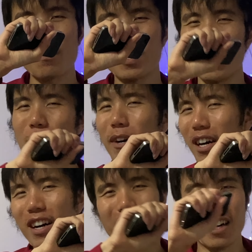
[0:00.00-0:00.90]
ça, et eh
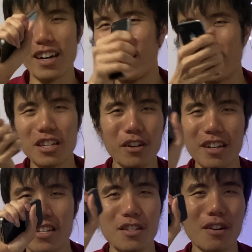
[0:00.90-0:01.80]
bah, ben,
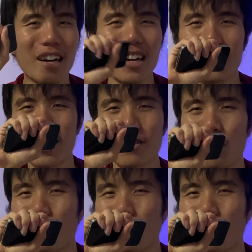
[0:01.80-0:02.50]
il, sera intact,